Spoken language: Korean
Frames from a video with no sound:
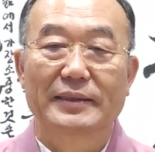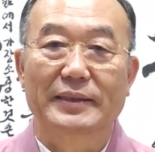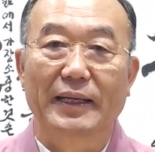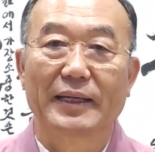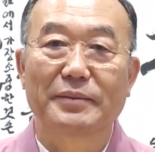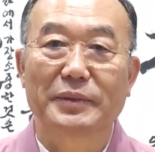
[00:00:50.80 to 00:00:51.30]

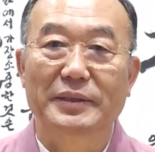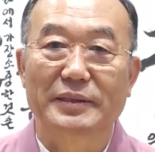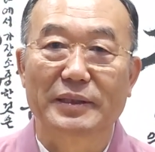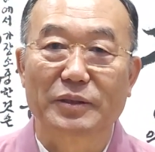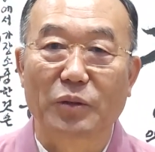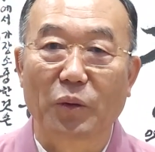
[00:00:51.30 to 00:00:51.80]
제일
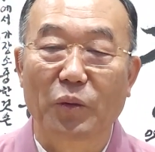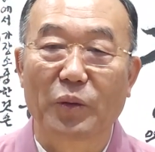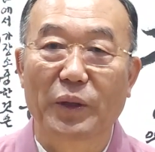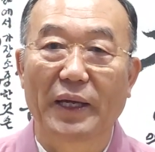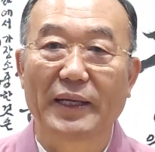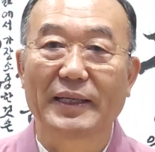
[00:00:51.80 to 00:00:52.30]
먼저
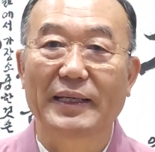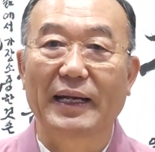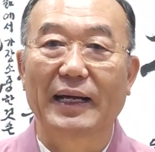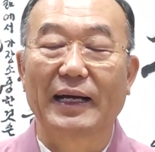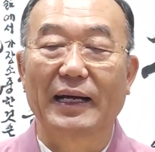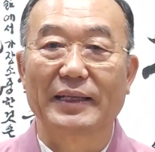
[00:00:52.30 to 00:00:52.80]

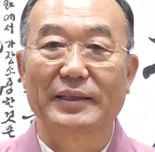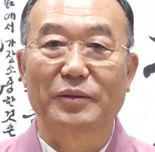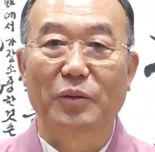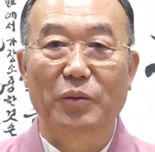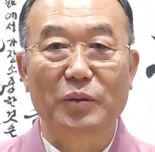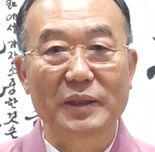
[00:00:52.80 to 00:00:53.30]
도행이란
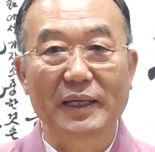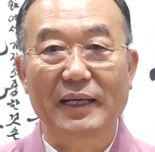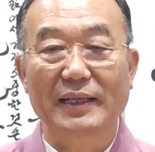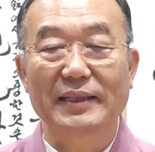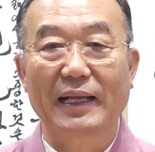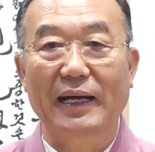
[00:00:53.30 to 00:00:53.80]
도를
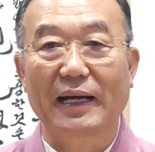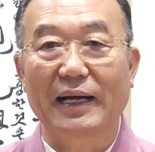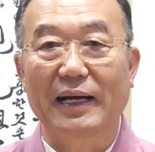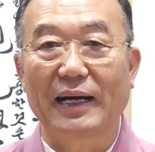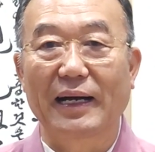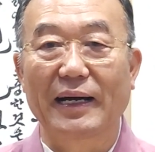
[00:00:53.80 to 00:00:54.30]

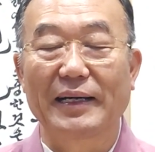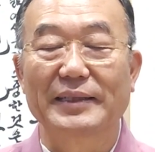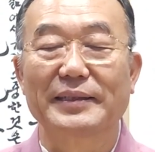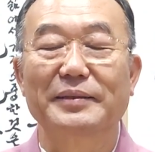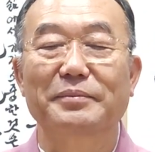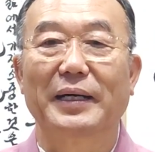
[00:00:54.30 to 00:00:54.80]
행한다
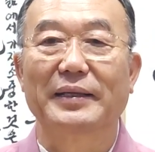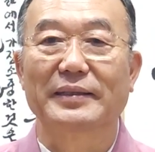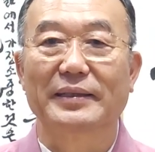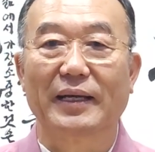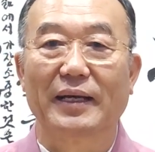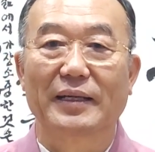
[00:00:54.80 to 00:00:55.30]
이런
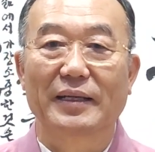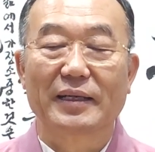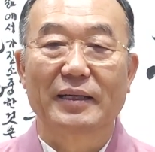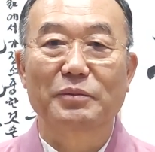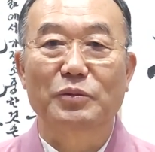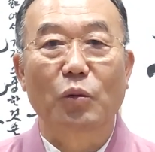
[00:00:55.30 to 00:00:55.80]
말인데
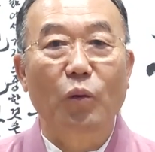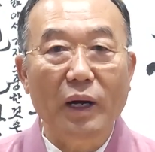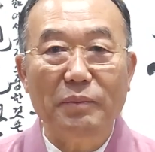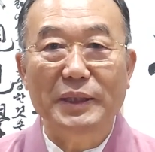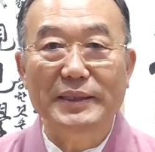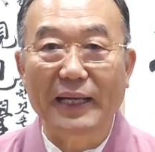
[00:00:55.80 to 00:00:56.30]
그럼
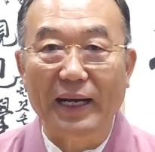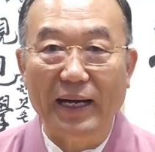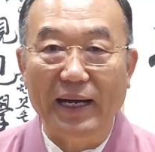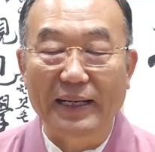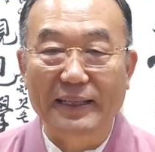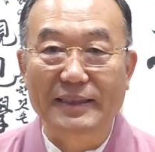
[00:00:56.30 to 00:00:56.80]
도가
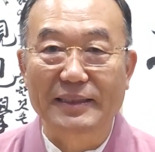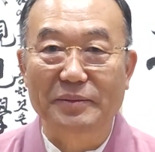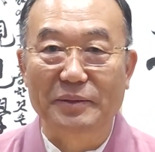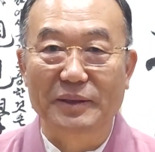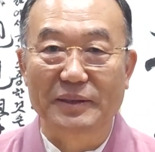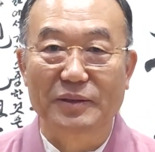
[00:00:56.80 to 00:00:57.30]
뭐냐
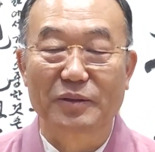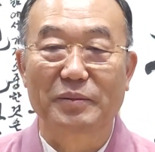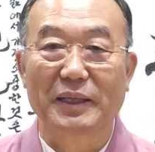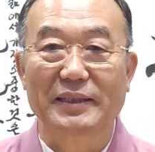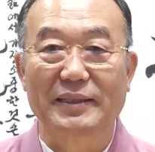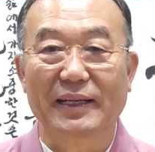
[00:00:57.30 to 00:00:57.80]
여기서부터
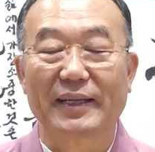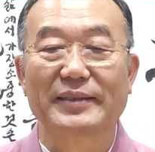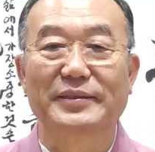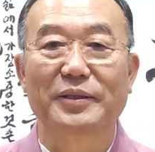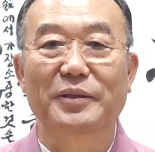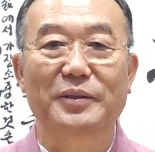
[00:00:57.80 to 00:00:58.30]
출발이
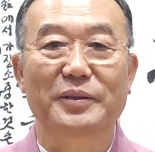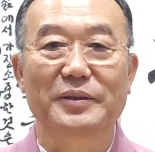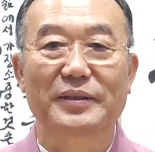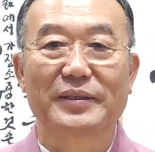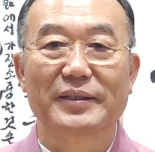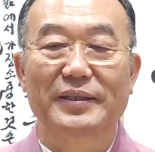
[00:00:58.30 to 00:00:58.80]

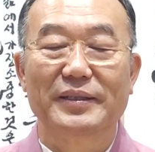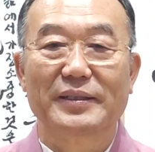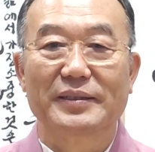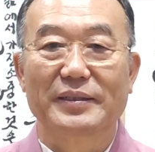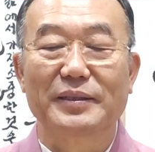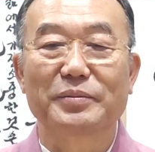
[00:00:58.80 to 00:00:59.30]
되겠죠.
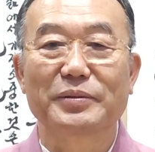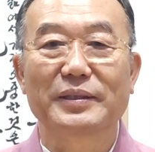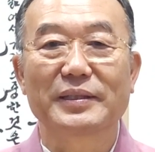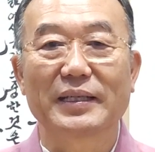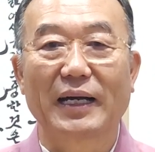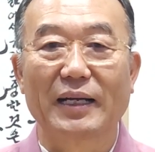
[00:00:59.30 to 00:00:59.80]

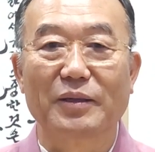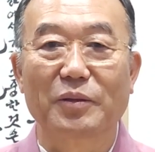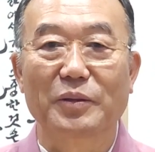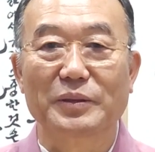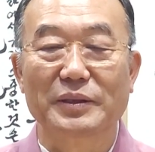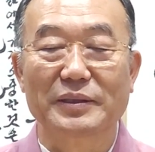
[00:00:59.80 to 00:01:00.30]
여러분들이
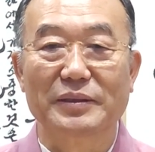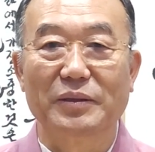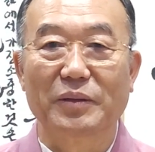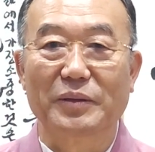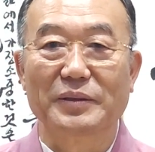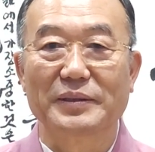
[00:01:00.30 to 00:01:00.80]
알고 있는
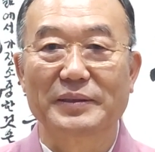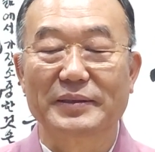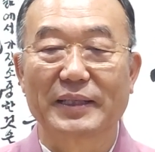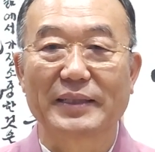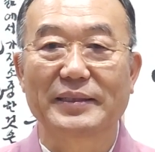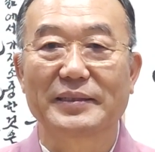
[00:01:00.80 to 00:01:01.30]
돈은
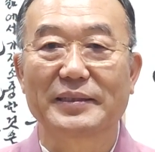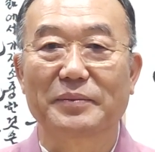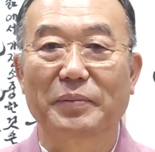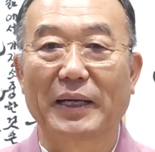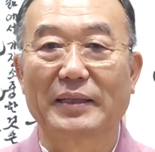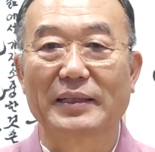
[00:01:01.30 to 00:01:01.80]

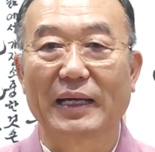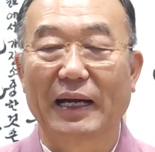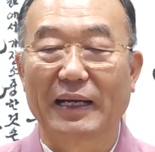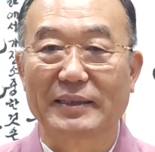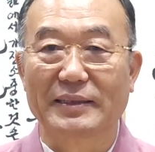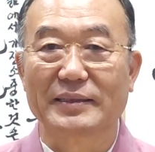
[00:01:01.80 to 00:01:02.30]
자신을 바르게
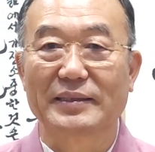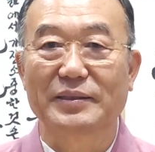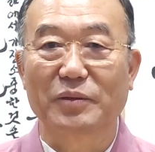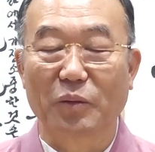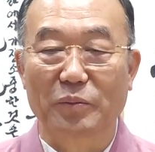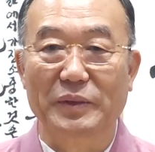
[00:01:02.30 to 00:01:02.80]
아는
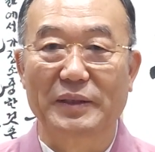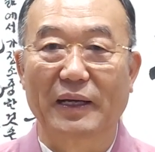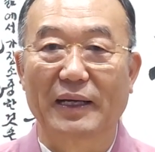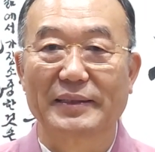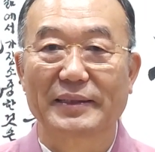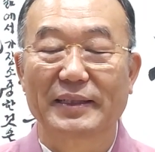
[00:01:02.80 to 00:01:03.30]
것이
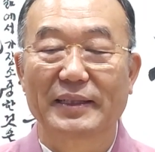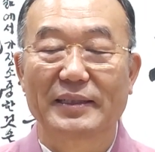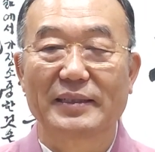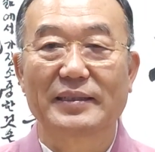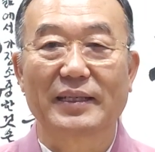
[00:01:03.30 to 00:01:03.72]
돕니다. 이